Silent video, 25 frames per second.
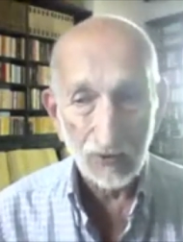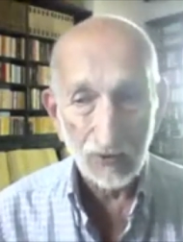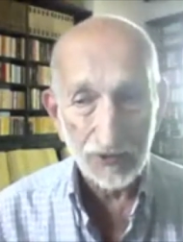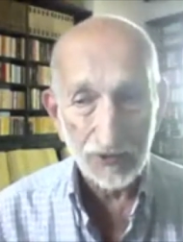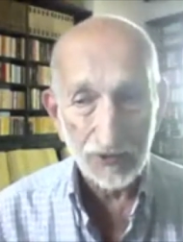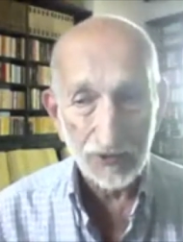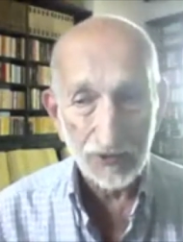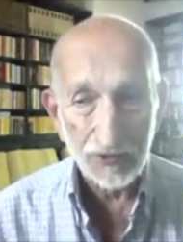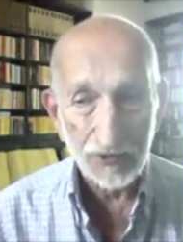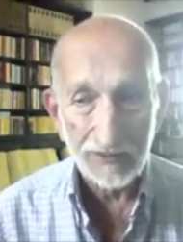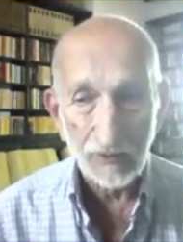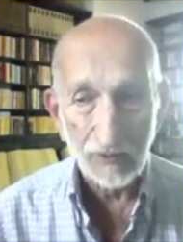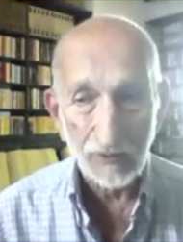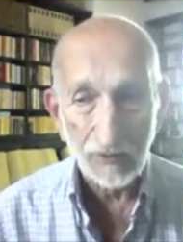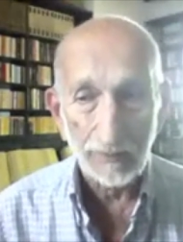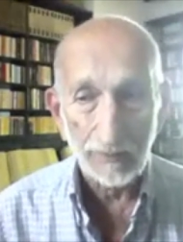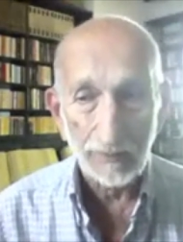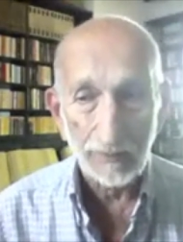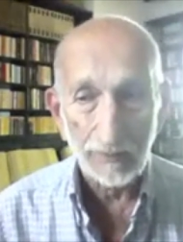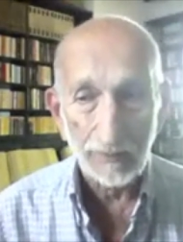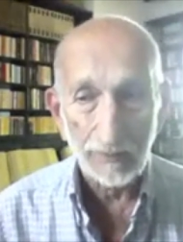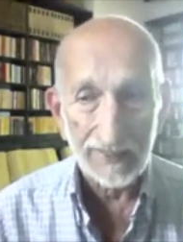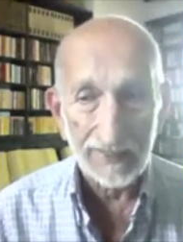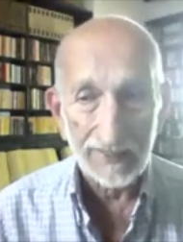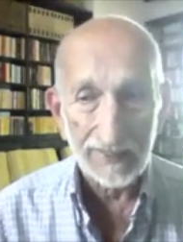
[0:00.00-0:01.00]
il loro
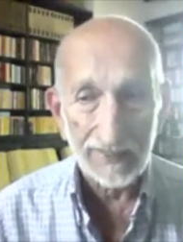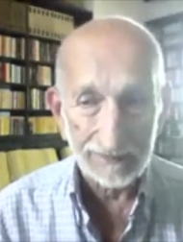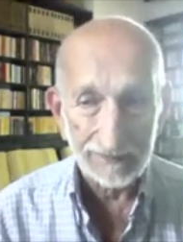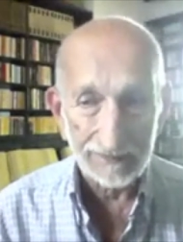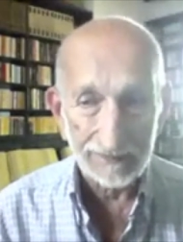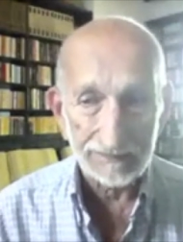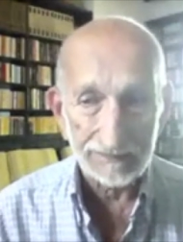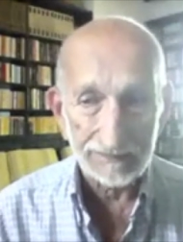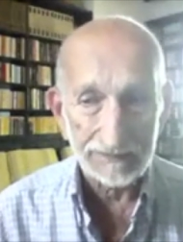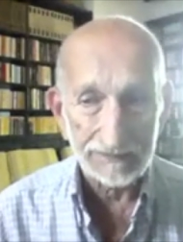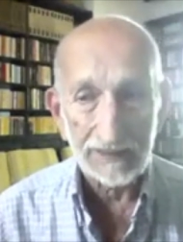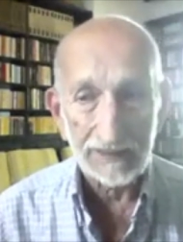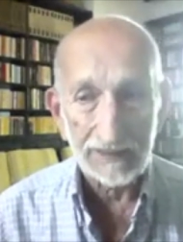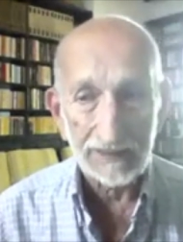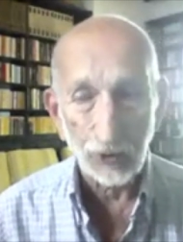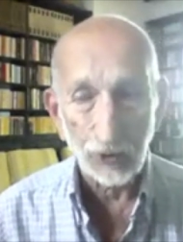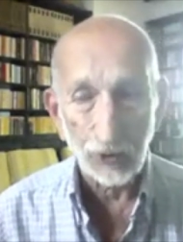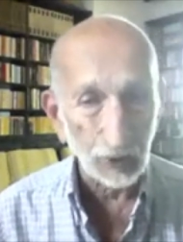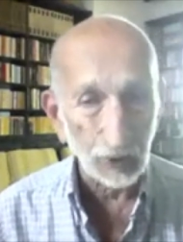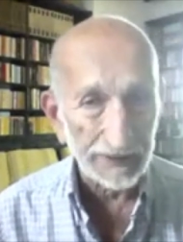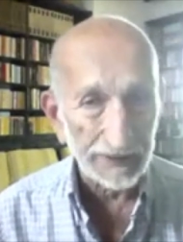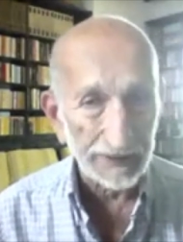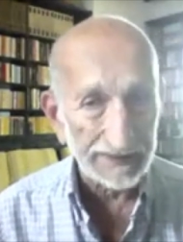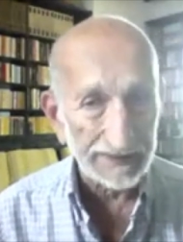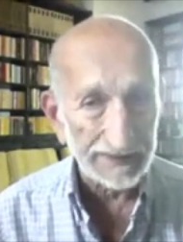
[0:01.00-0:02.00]
leader Kenyatta,
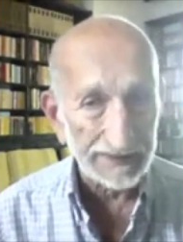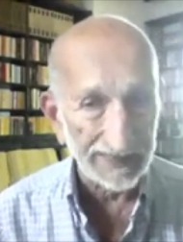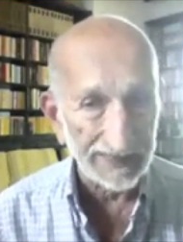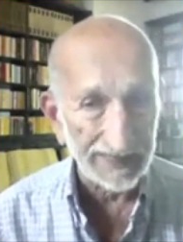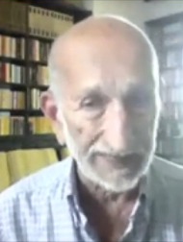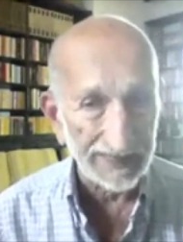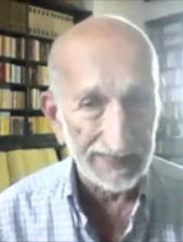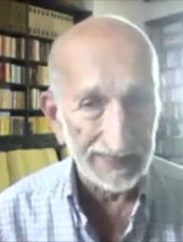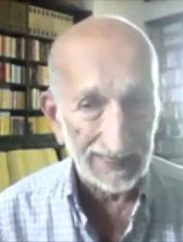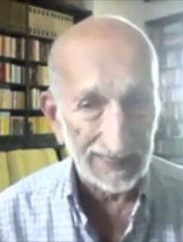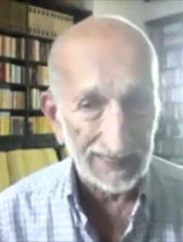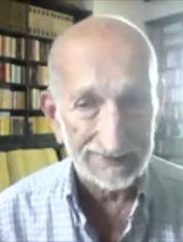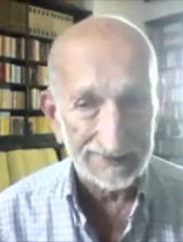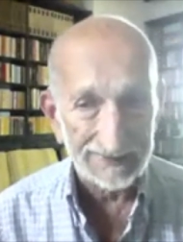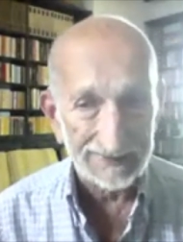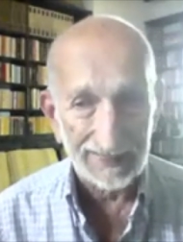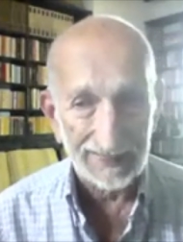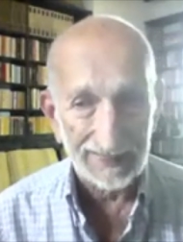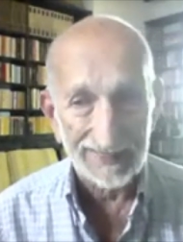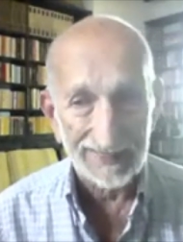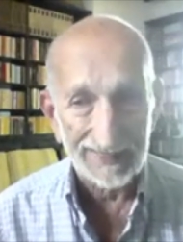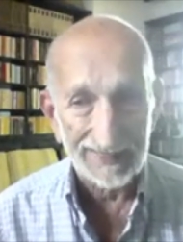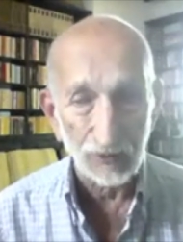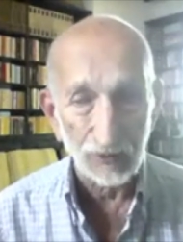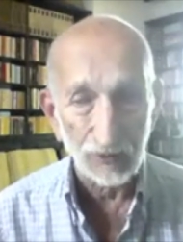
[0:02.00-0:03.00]
erano di etnia
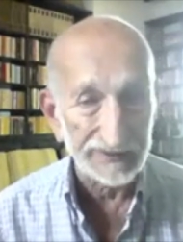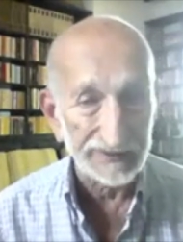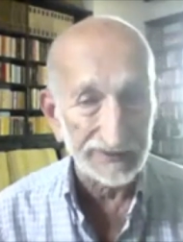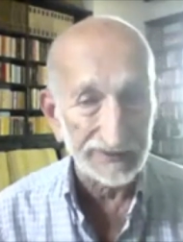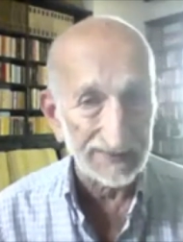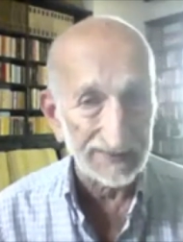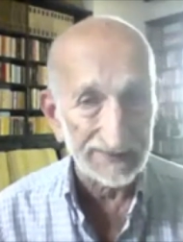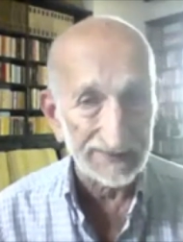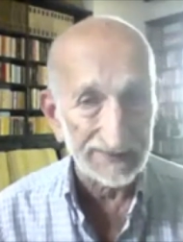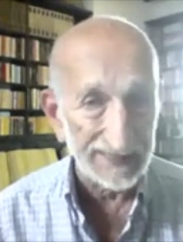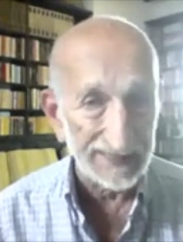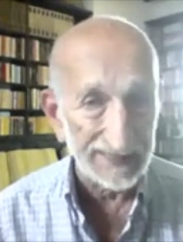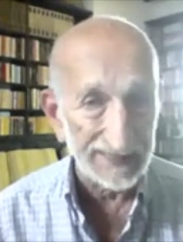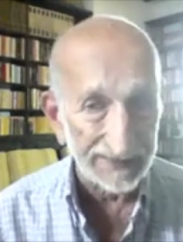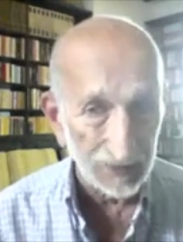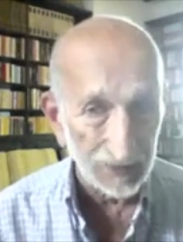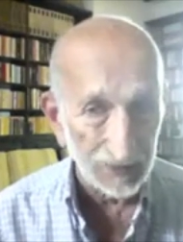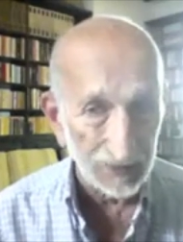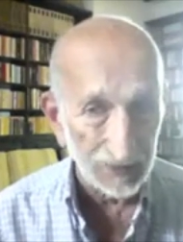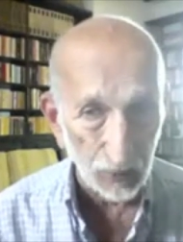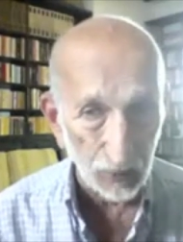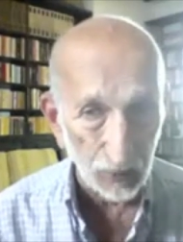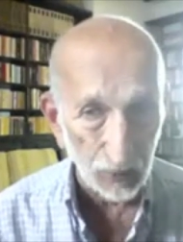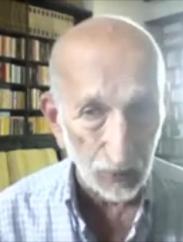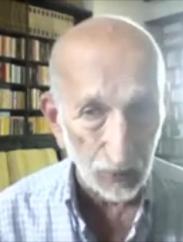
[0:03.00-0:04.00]
Kikuyu,
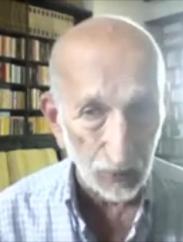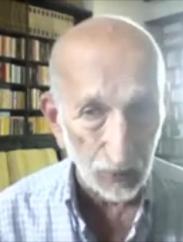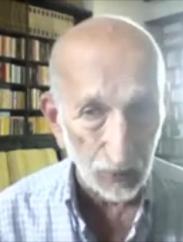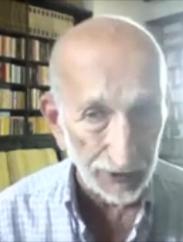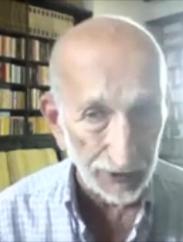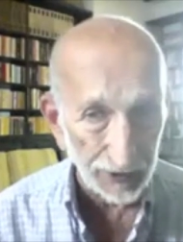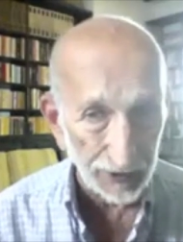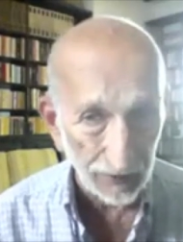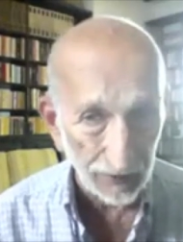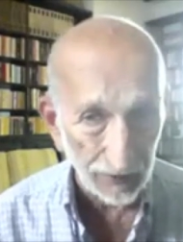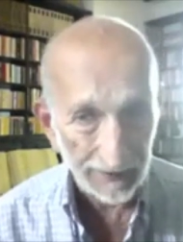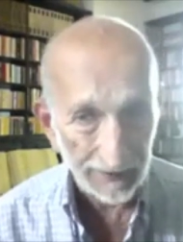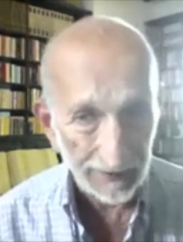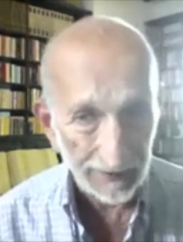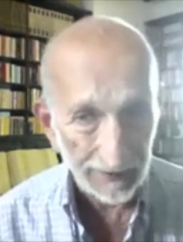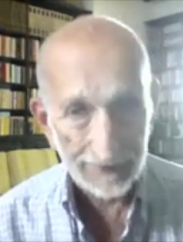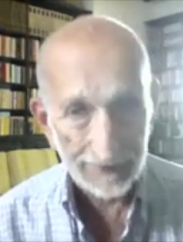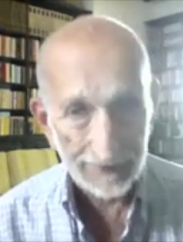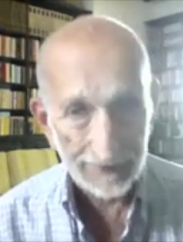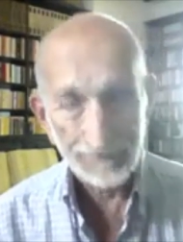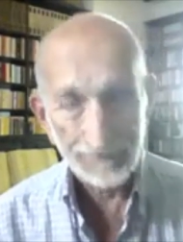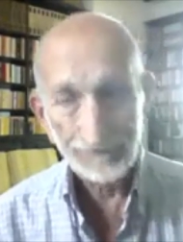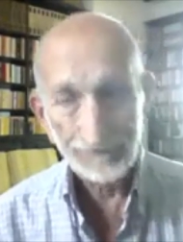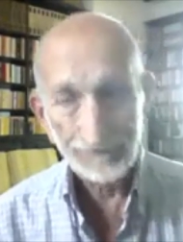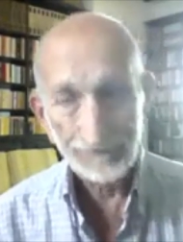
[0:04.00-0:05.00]
che è tutt'oggi
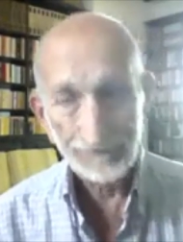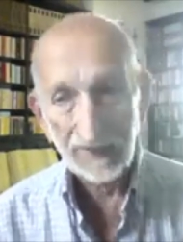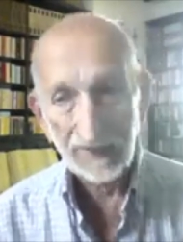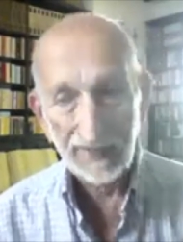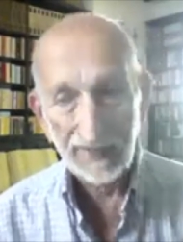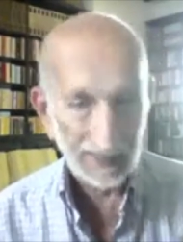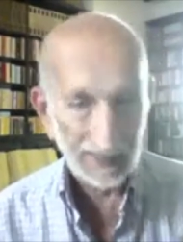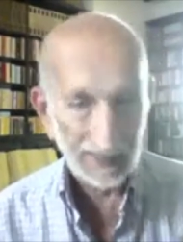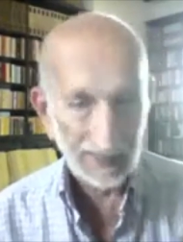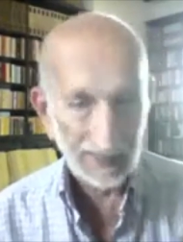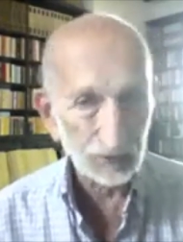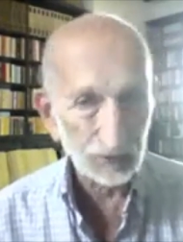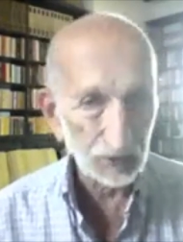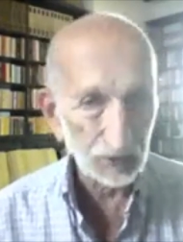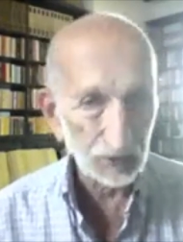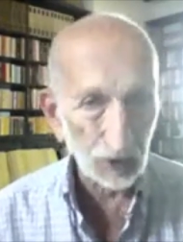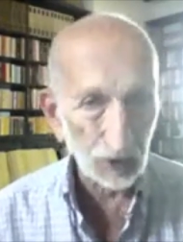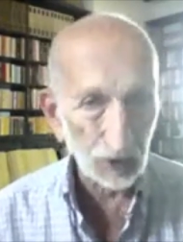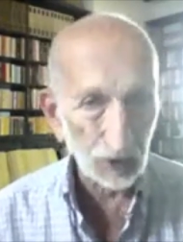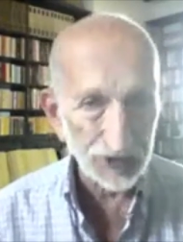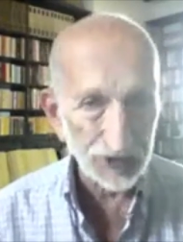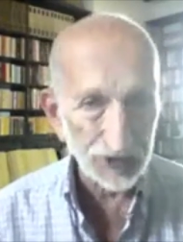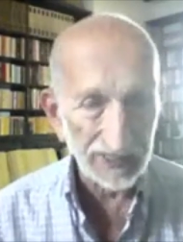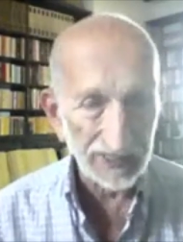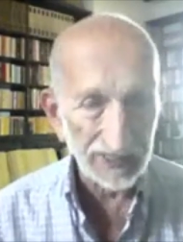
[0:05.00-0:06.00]
l'etnia
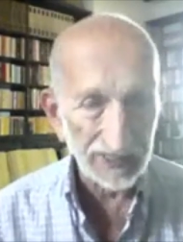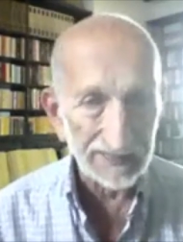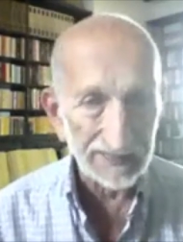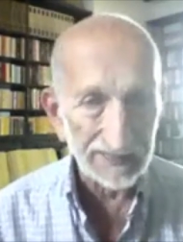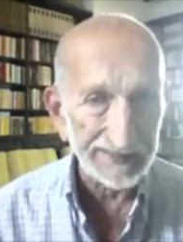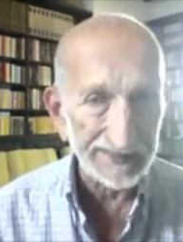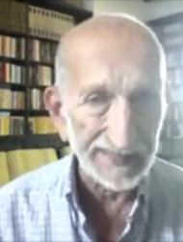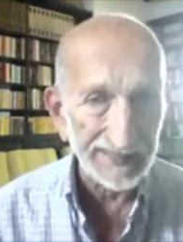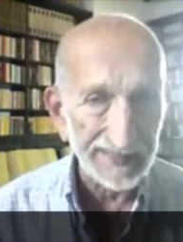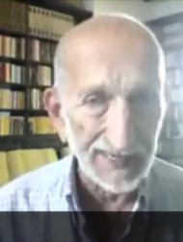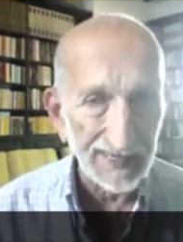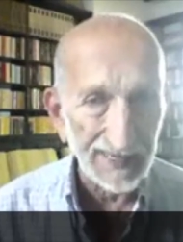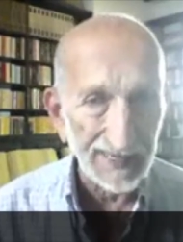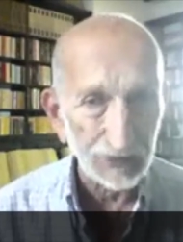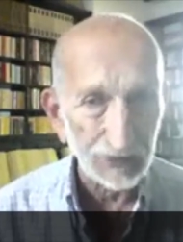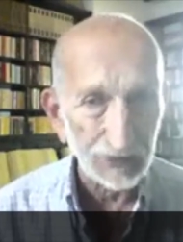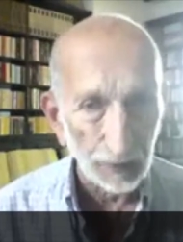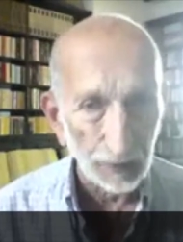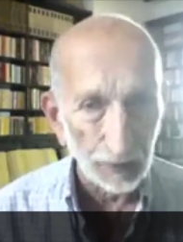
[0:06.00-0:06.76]
dominante del Kenya.